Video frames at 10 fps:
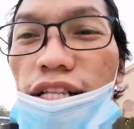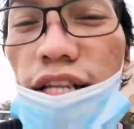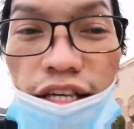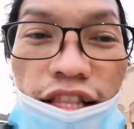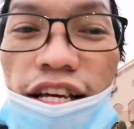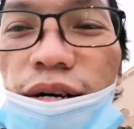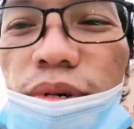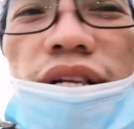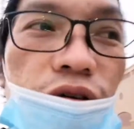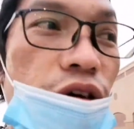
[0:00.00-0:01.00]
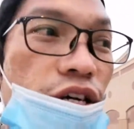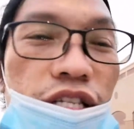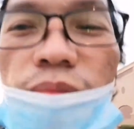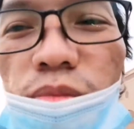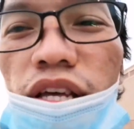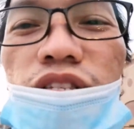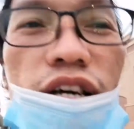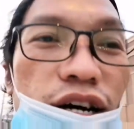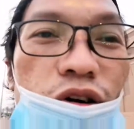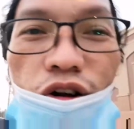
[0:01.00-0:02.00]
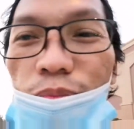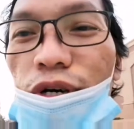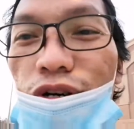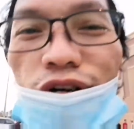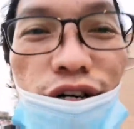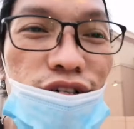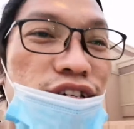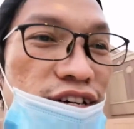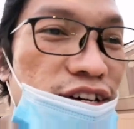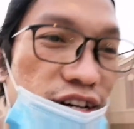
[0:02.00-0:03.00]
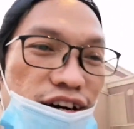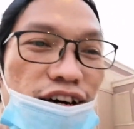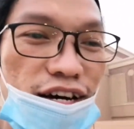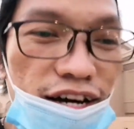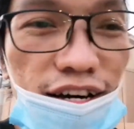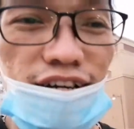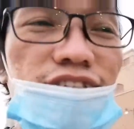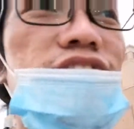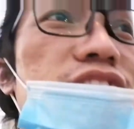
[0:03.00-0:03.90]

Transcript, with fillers: hindi naman ako exempted sa Corpio no kaya